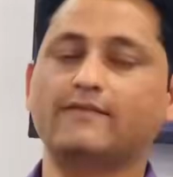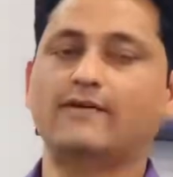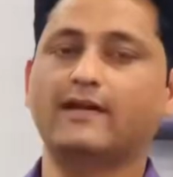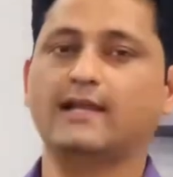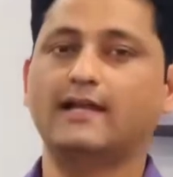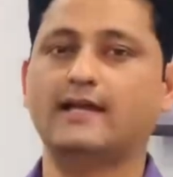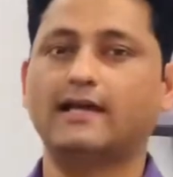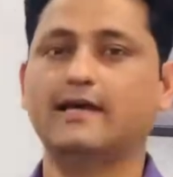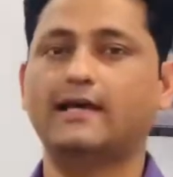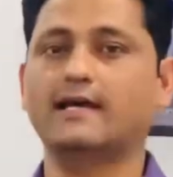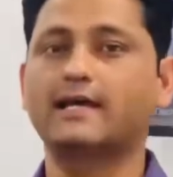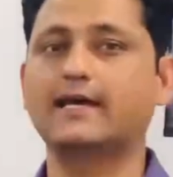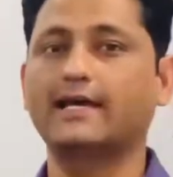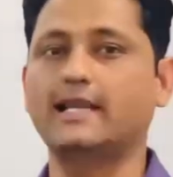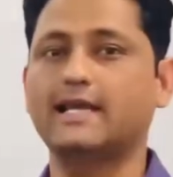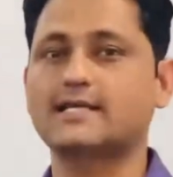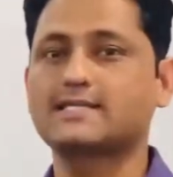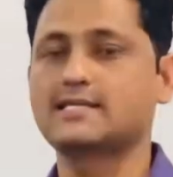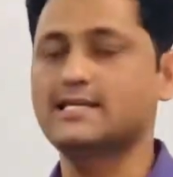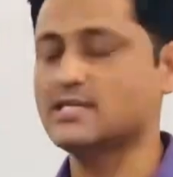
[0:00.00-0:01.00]
वाला है
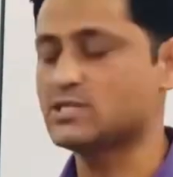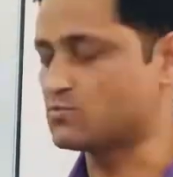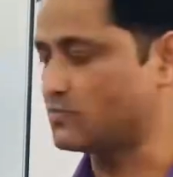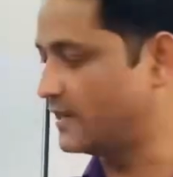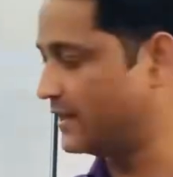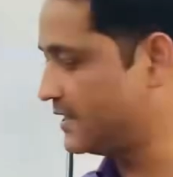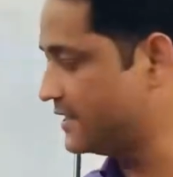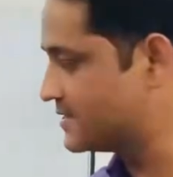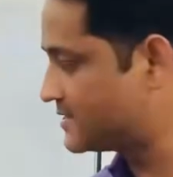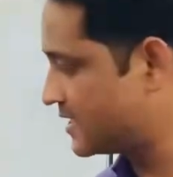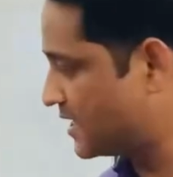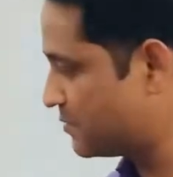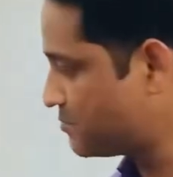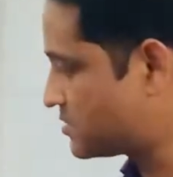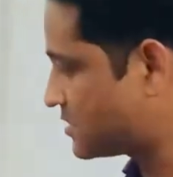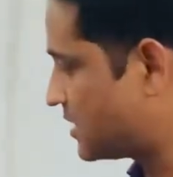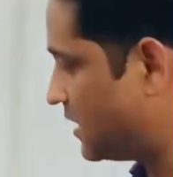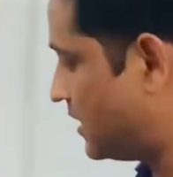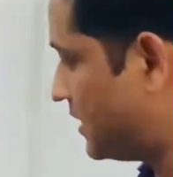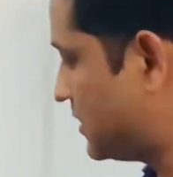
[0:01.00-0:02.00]
गैलेक्सी स्वेडी
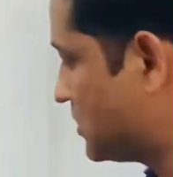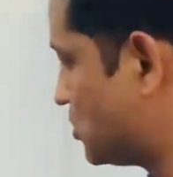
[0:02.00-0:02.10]
जेम्स का